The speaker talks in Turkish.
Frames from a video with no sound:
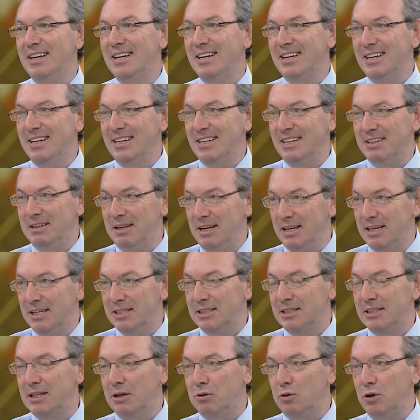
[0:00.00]
E, en
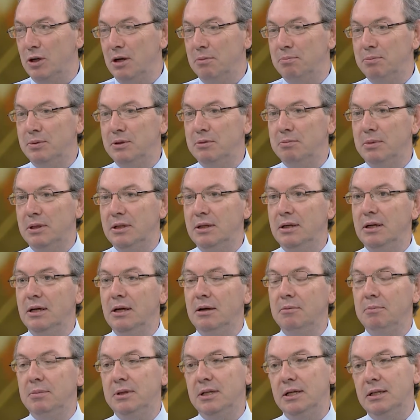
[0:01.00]
azından o yapılmalı.
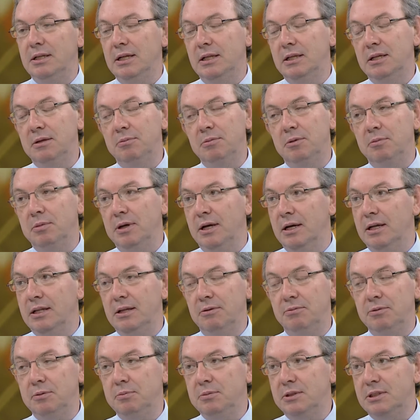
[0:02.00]
Bir de dediğim gibi
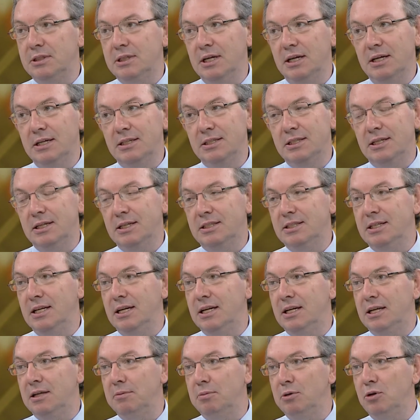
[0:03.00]
hedefimiz
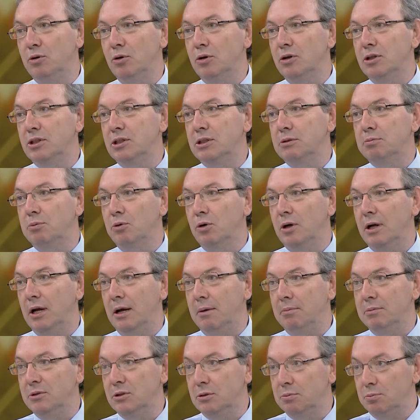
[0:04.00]
82 milyona spora
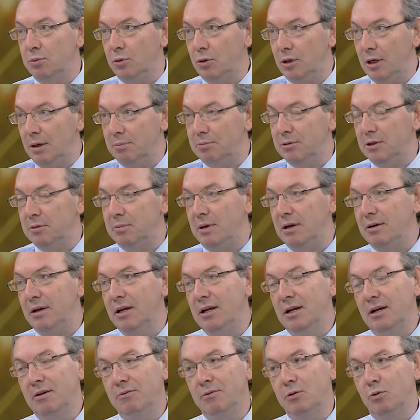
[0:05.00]
yap, spor yaptırmak
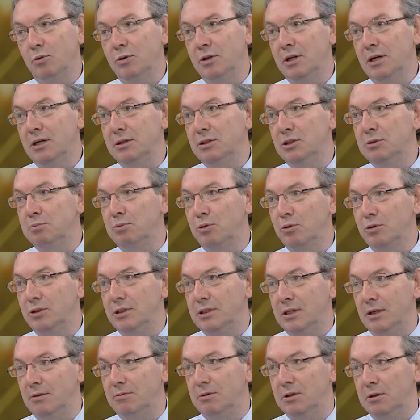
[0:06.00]
ve onlara sporu
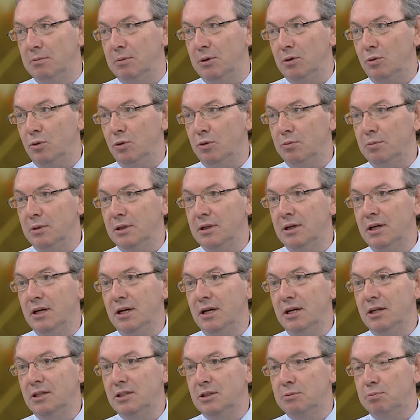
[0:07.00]
sevdirmek olmalı.
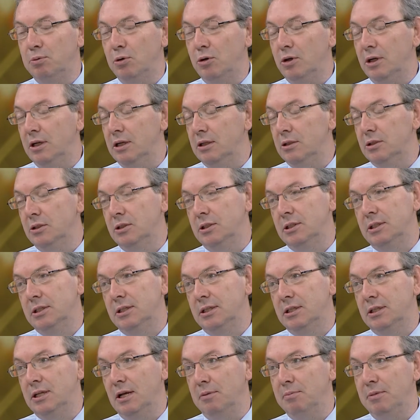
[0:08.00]
Hı hı. Spor
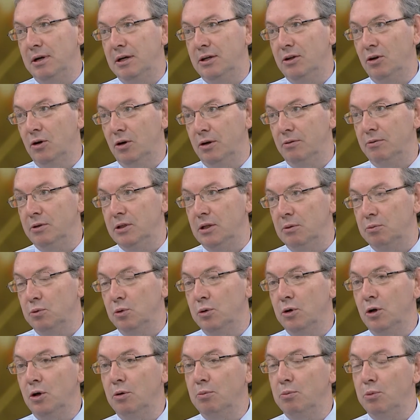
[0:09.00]
yöneticisinin temel görevi de bu.
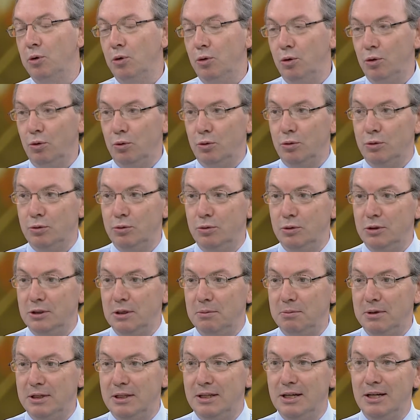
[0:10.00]
Böyle olduğu
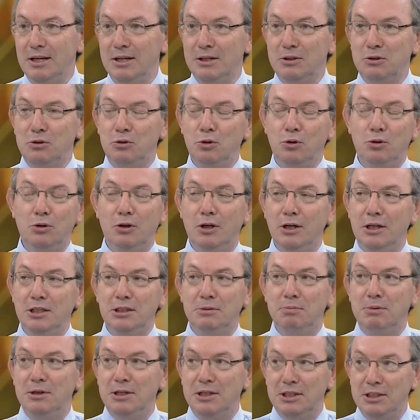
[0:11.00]
zaman çok
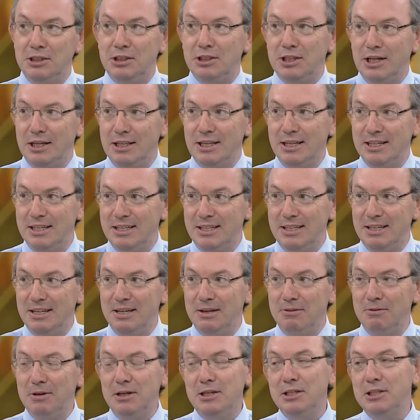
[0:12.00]
geniş bir iş alanı
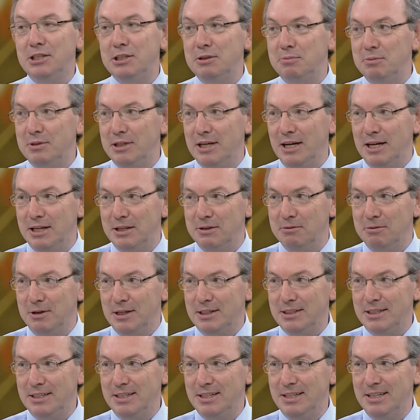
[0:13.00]
ve iş imkanı
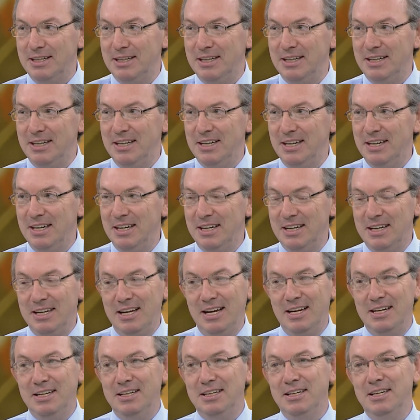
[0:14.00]
var.
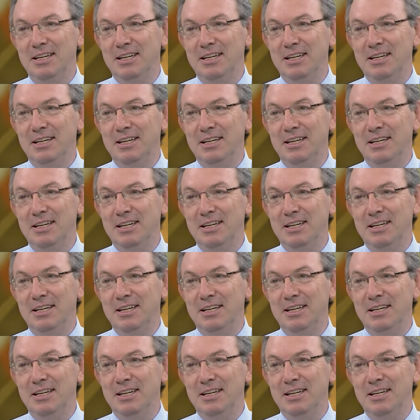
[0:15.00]
Yani